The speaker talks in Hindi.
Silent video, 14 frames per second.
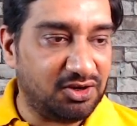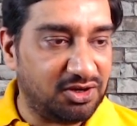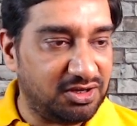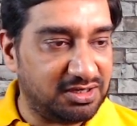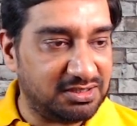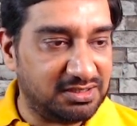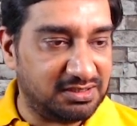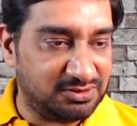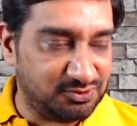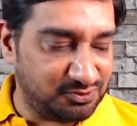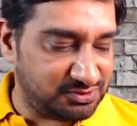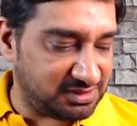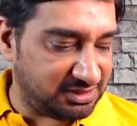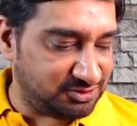और
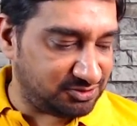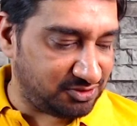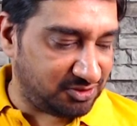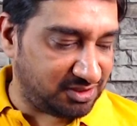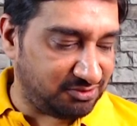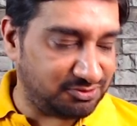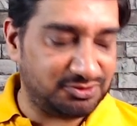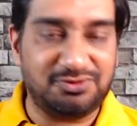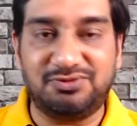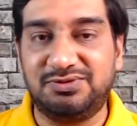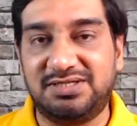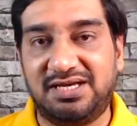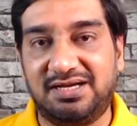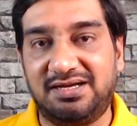दूसरा जो सॉन्ग है वो शुरू
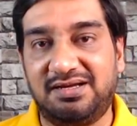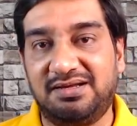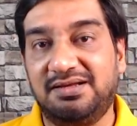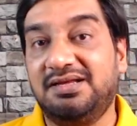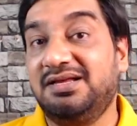हो जाएगा